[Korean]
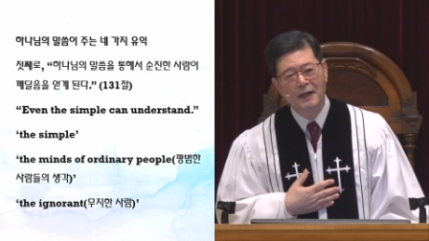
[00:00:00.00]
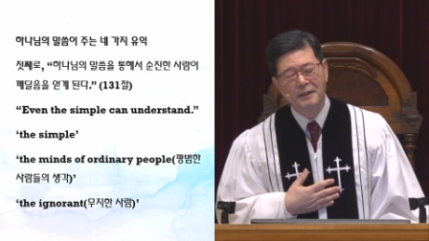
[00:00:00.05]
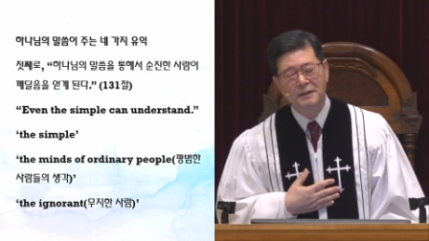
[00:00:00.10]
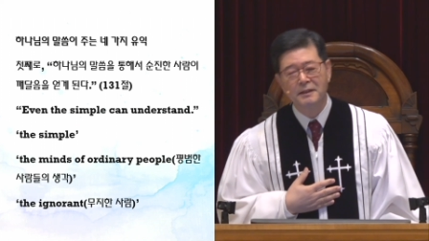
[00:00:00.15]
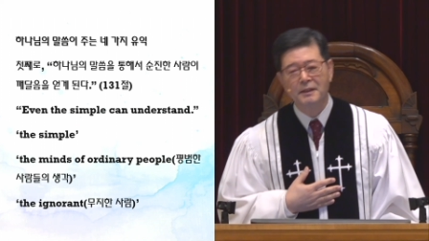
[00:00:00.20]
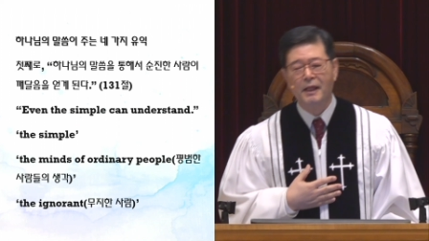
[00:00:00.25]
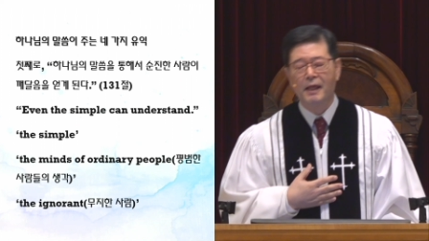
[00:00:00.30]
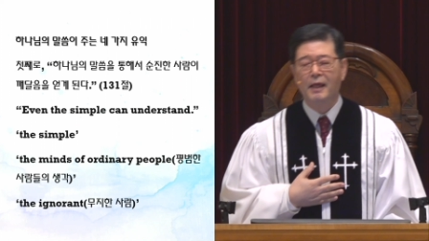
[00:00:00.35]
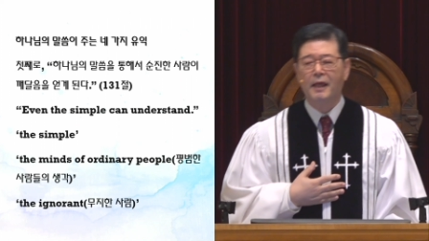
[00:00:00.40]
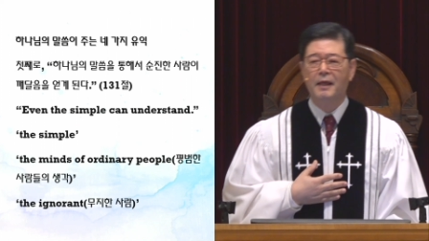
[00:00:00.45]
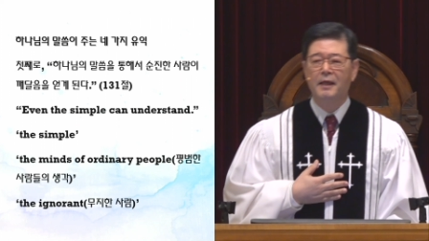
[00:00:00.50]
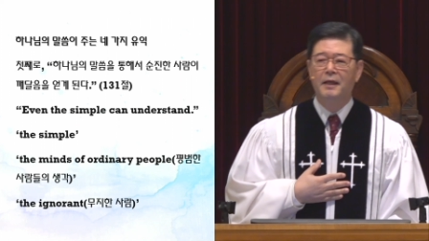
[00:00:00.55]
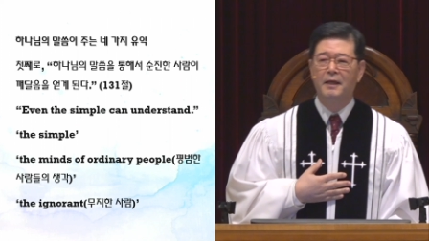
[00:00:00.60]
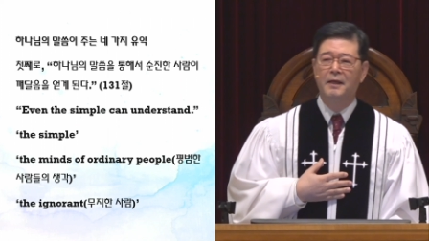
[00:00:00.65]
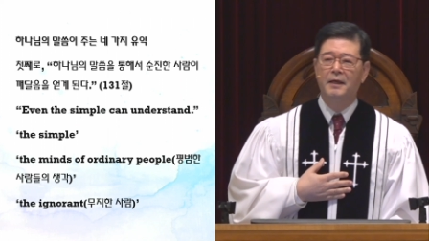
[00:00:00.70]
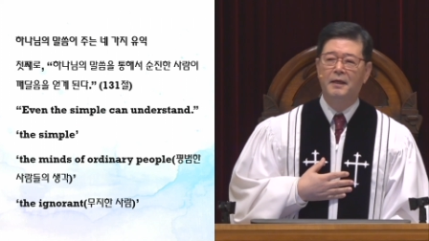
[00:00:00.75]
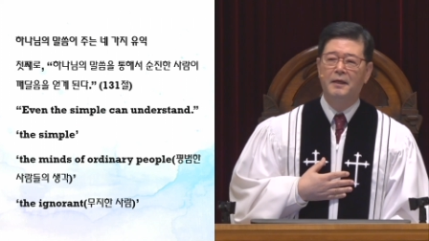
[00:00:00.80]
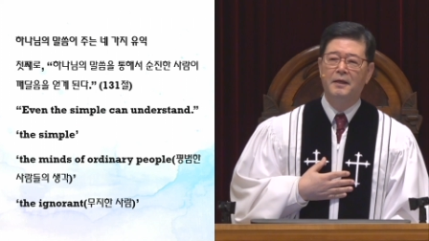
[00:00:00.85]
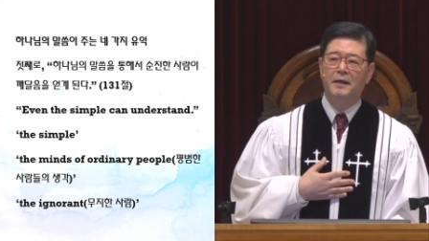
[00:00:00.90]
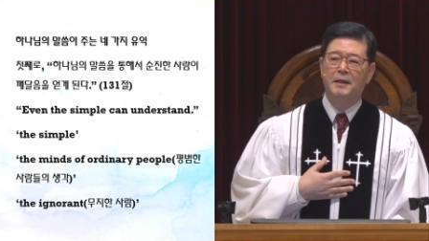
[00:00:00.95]

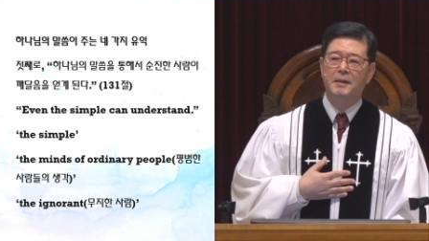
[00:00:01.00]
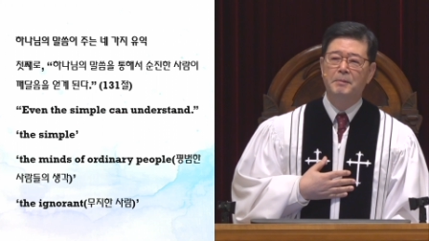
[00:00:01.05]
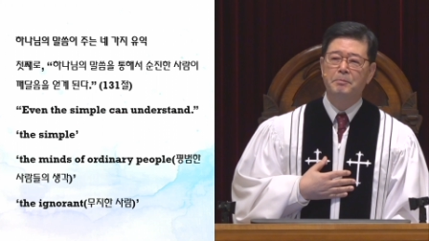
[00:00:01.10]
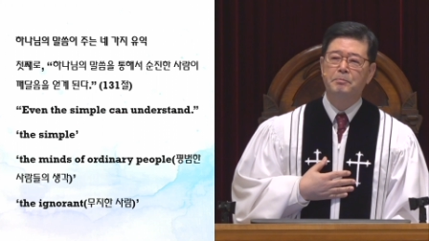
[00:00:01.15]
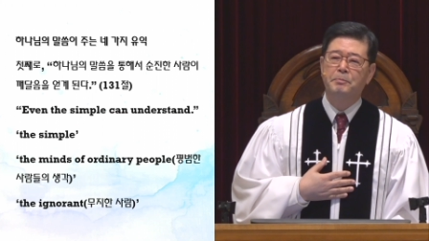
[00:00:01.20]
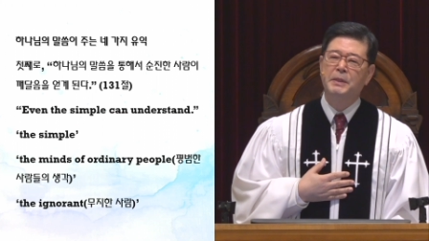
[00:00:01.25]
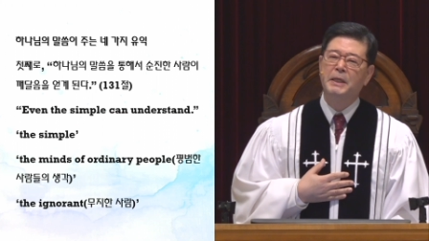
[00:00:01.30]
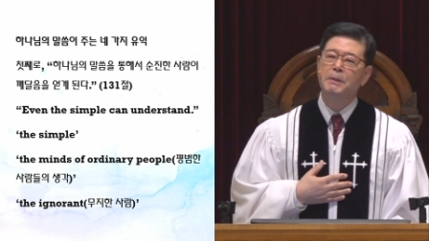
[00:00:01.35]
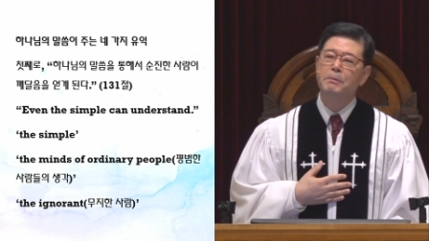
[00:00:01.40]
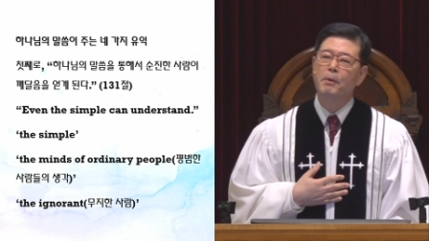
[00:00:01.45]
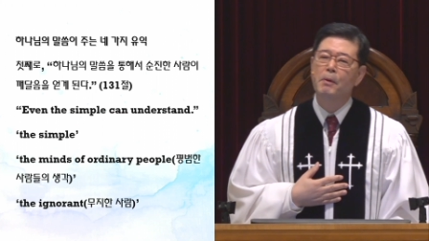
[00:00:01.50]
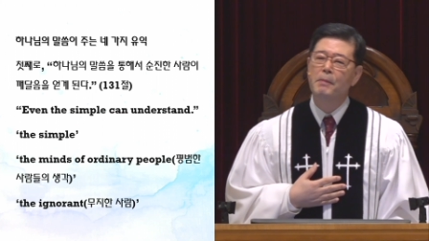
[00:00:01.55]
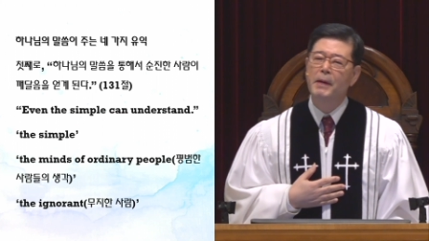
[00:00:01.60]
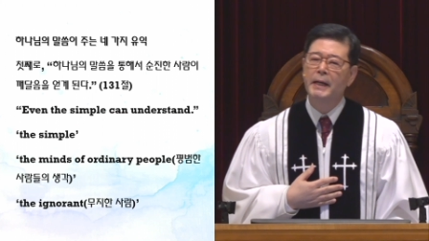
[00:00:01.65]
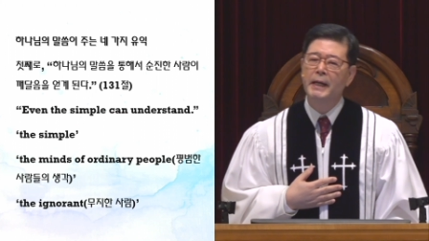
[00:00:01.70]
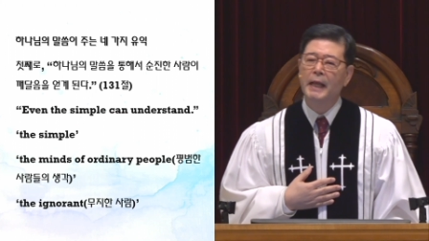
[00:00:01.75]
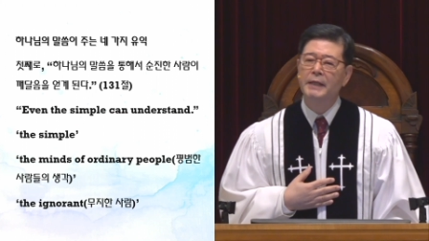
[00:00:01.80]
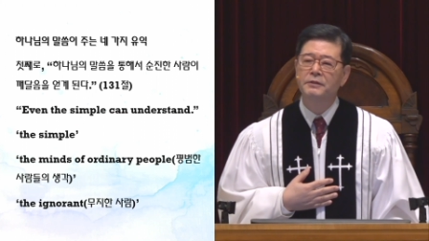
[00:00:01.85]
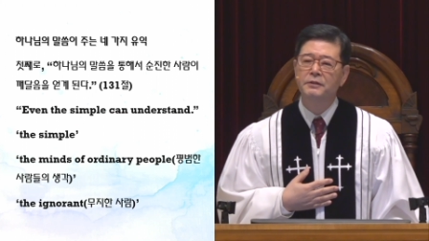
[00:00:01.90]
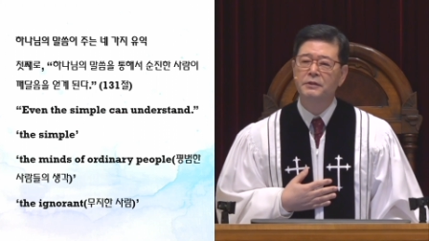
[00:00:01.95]
근데
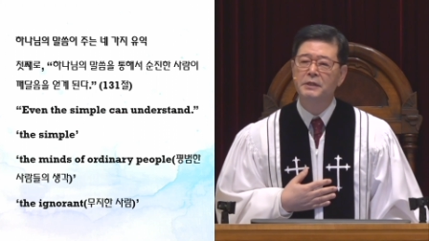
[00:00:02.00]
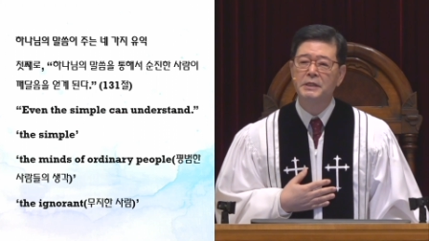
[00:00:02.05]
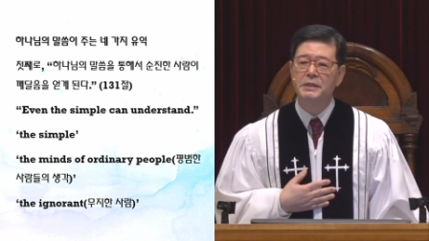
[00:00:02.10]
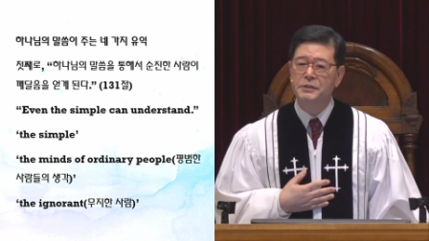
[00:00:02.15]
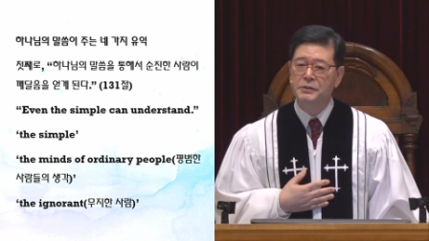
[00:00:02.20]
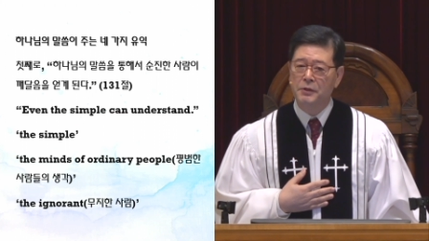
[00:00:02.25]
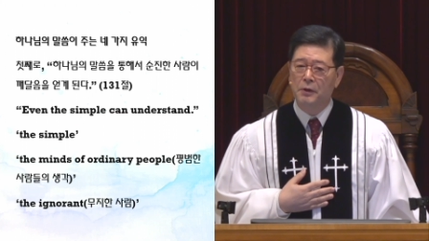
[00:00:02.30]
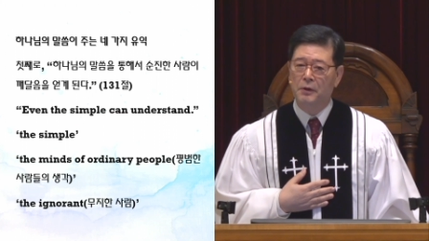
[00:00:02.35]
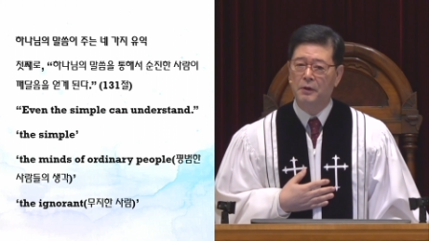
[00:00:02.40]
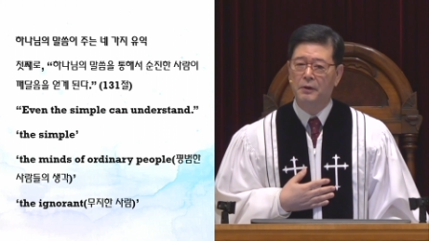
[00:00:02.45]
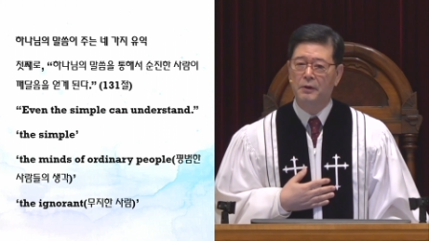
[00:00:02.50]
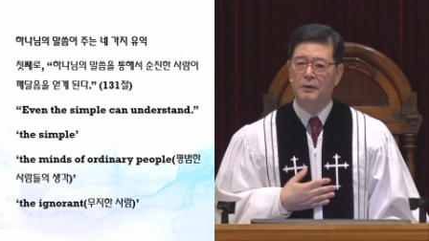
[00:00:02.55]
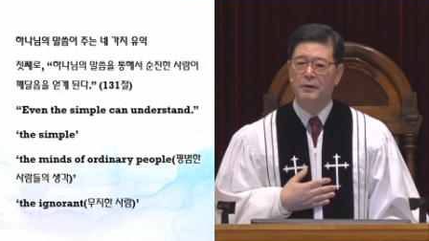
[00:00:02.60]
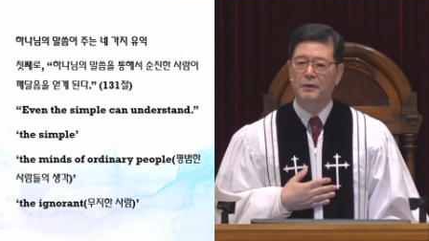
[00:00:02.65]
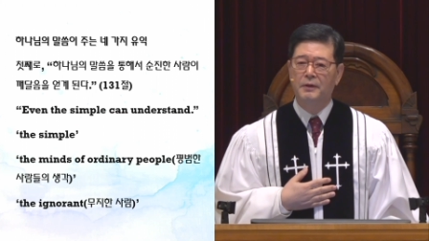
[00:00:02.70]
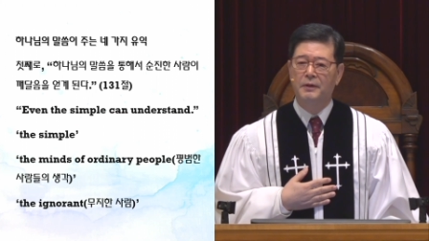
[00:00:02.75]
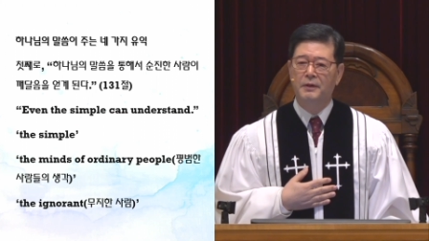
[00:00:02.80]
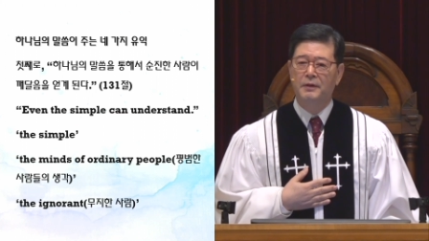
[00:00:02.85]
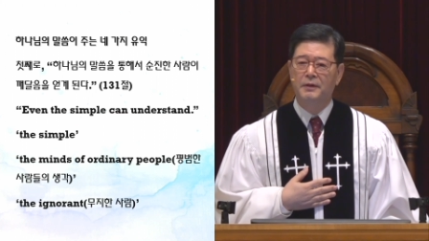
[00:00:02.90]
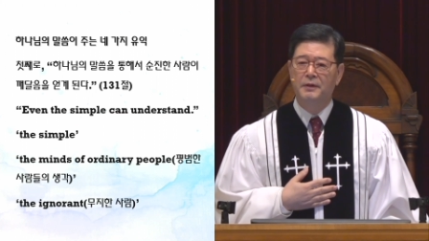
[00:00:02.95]
비범한 애들이
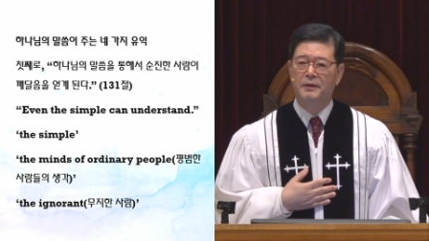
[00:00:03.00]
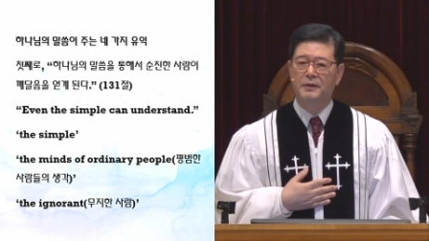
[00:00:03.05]
있어.